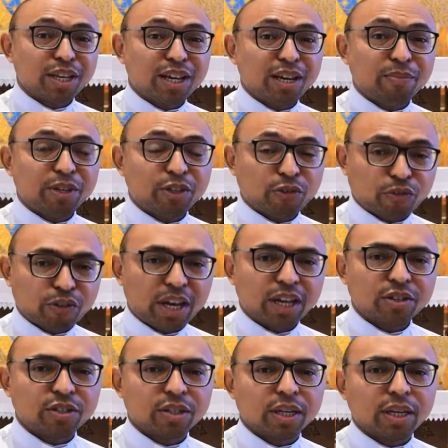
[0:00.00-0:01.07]
em clima de
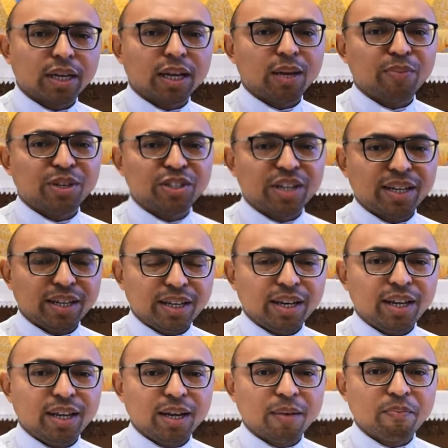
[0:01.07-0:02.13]
festa, em clima de
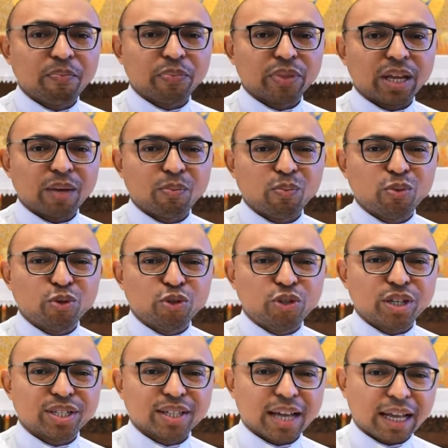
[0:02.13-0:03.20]
alegria. Né? Dos
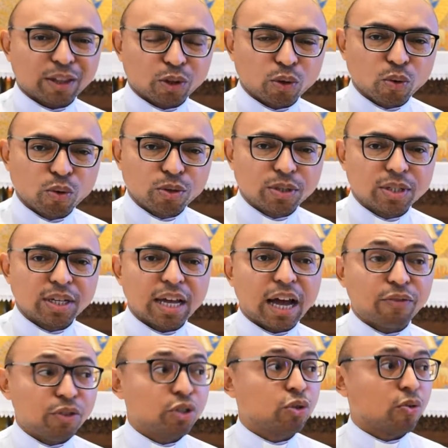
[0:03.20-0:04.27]
dias 14
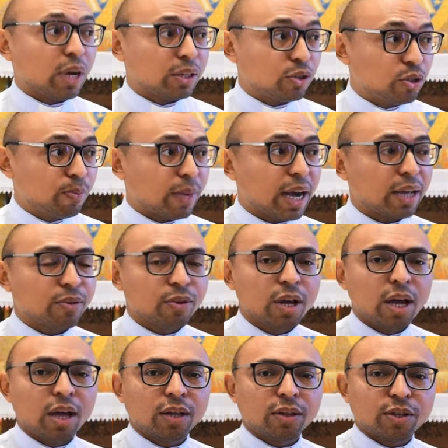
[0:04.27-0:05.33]
a 24 de maio,
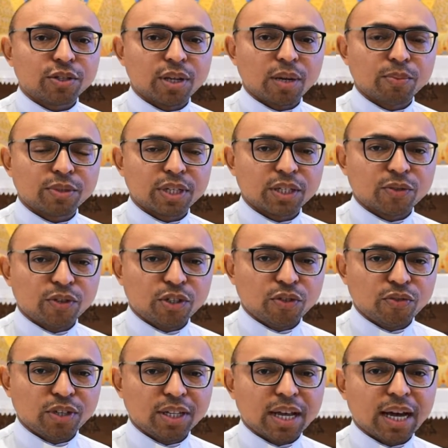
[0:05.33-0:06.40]
nós teremos as
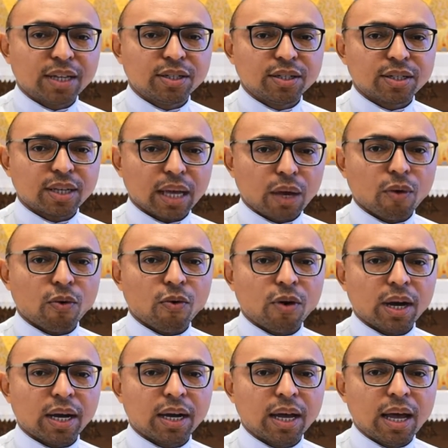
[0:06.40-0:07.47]
festividades em
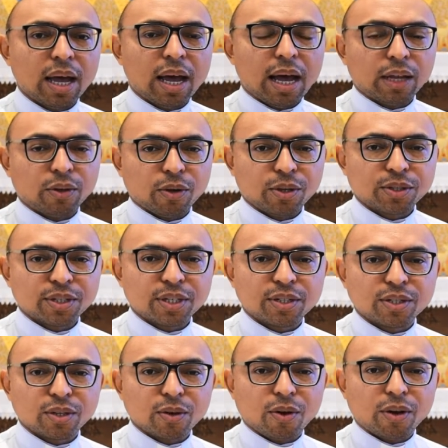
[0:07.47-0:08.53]
honra à Nossa
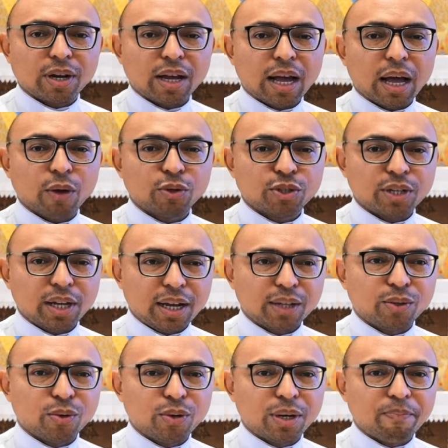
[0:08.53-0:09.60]
Senhora
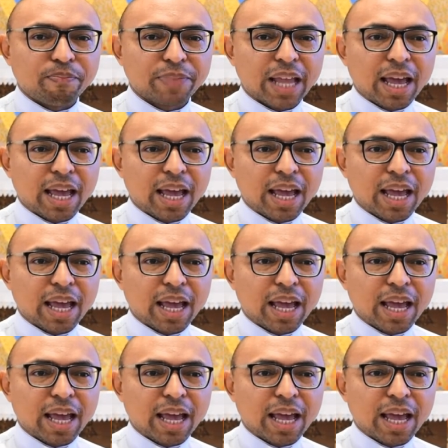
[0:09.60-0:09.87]
Auxiliadora